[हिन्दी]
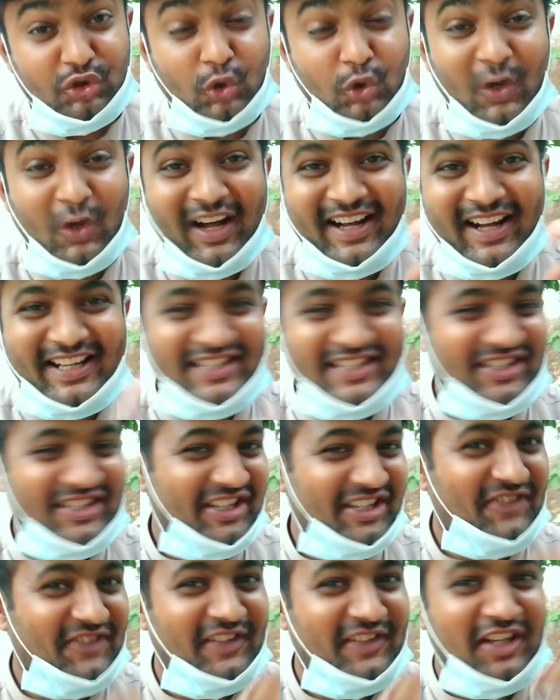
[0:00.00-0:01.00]
आज के इस
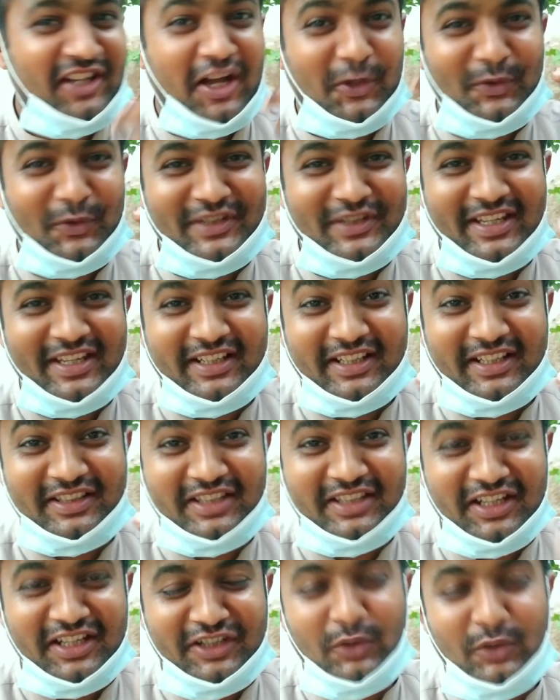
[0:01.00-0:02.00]
ब्लाग को यही करते
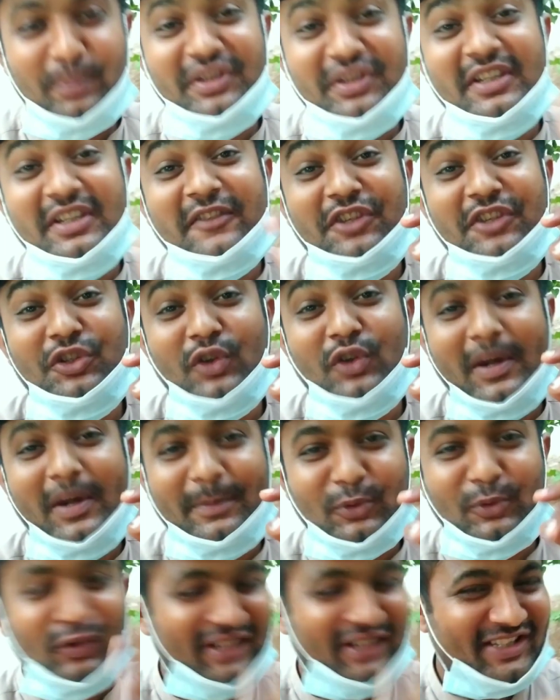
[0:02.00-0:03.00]
हैं उम्मीद है वीडियो आपको
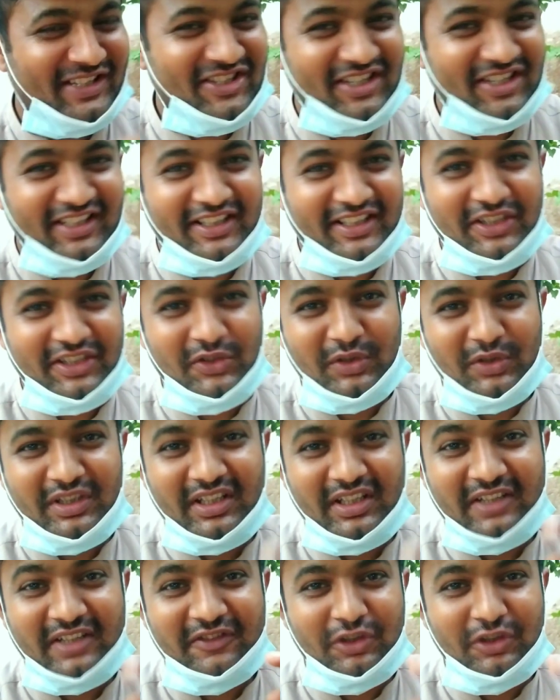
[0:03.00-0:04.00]
अच्छी लगी होगी
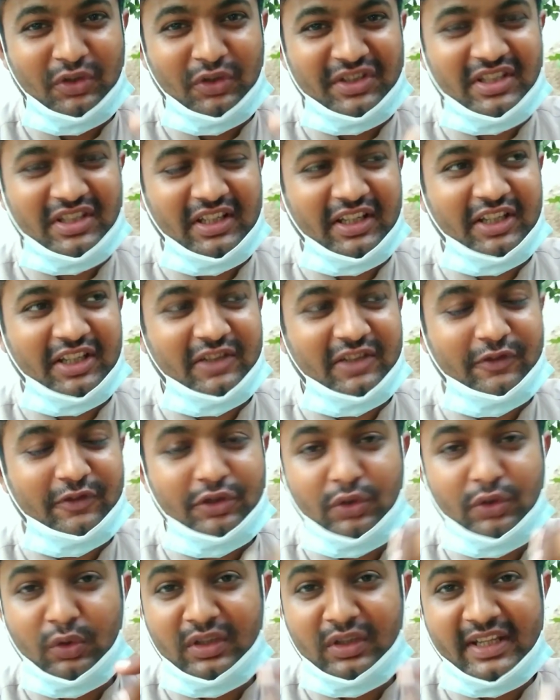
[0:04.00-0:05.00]
अगर वीडियो अच्छी लगी तो वीडियो
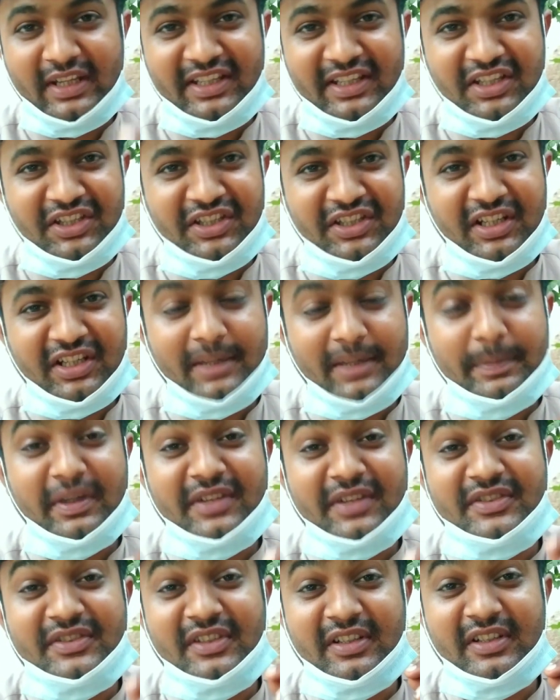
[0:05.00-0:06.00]
को लाइक कीजिएगा प्यारा
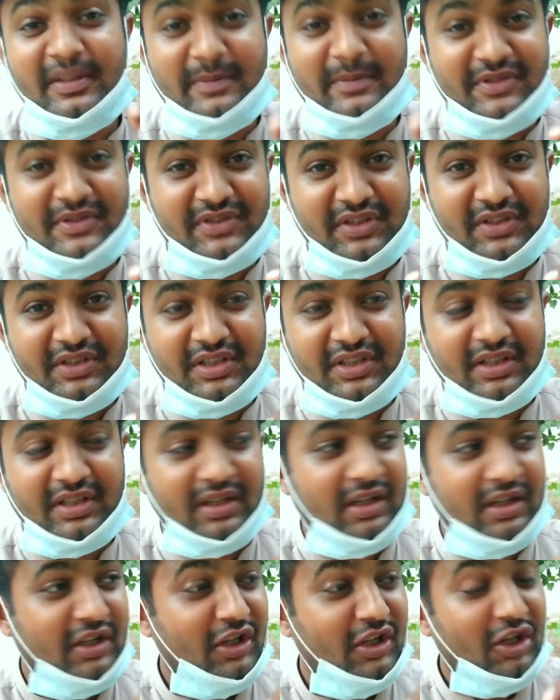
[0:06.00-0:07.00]
सा कमेंट्स कीजिएगा
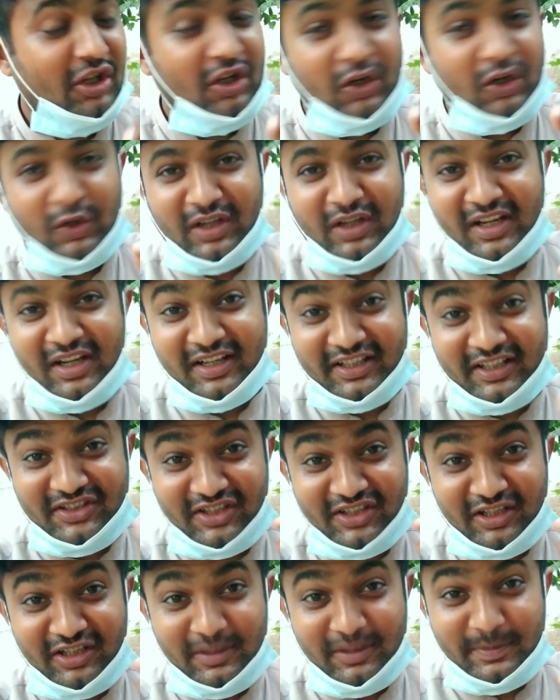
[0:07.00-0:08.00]
और हाँ अगर
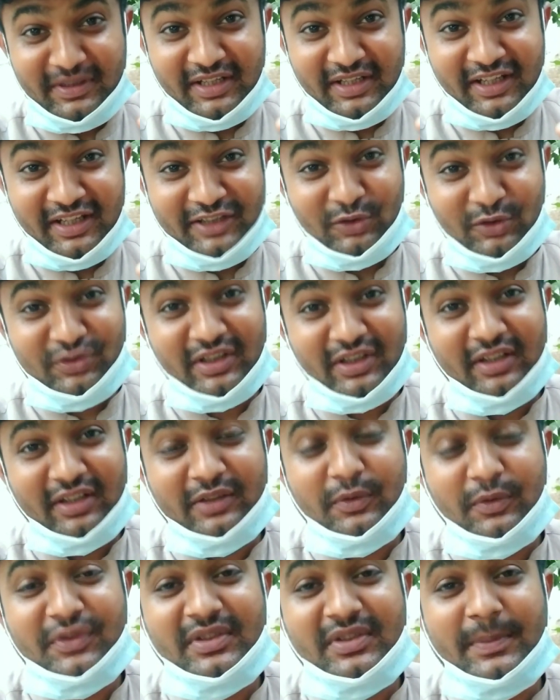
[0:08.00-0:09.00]
चैनल पर नए हैं तो चैनल
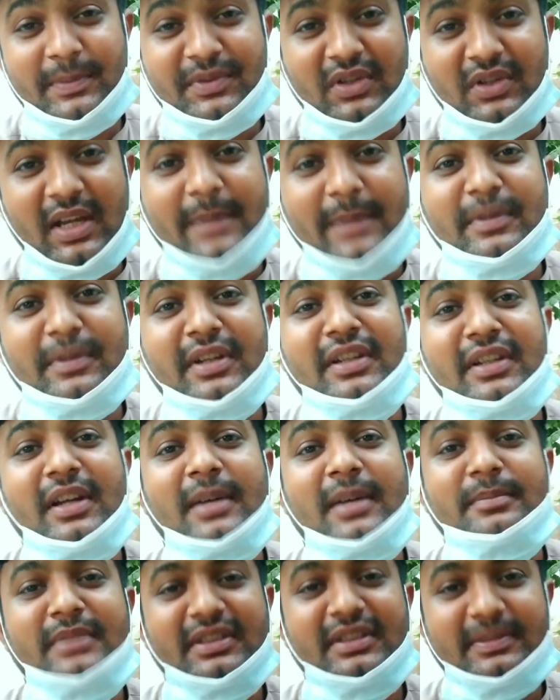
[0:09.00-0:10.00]
को सब्सक्राइब करना
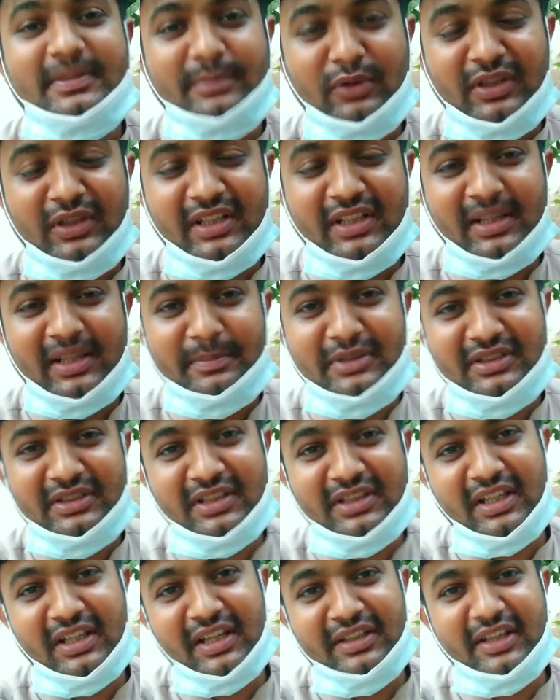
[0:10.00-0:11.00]
मत भूलेगा मिलते
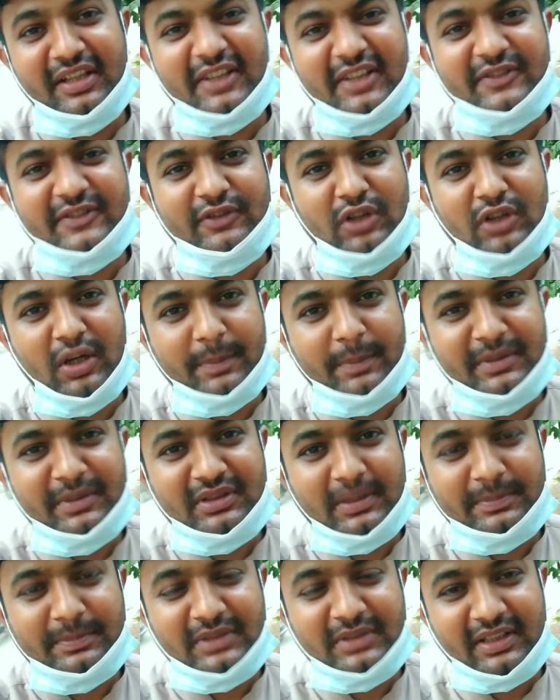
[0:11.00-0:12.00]
हैं नेक्स्ट ब्लॉग में
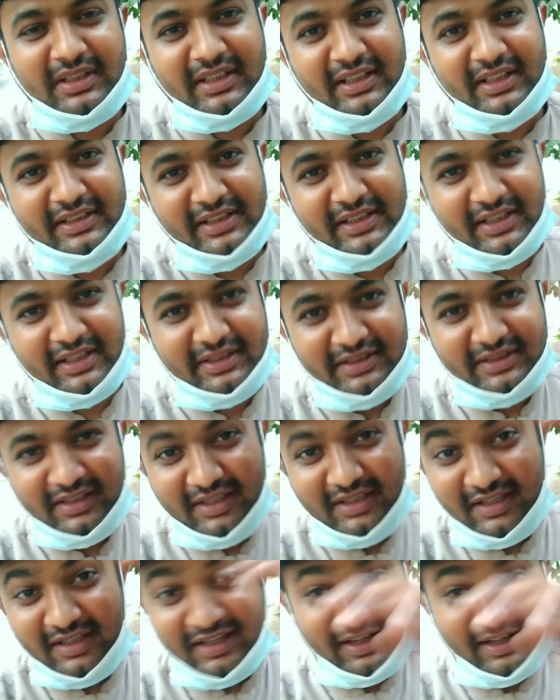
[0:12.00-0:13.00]
तब तक के लिए
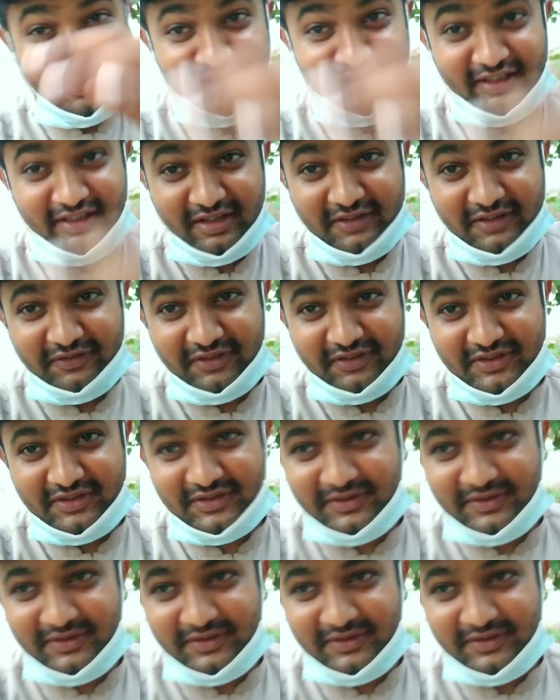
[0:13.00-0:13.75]
अल्लाह हाफिज़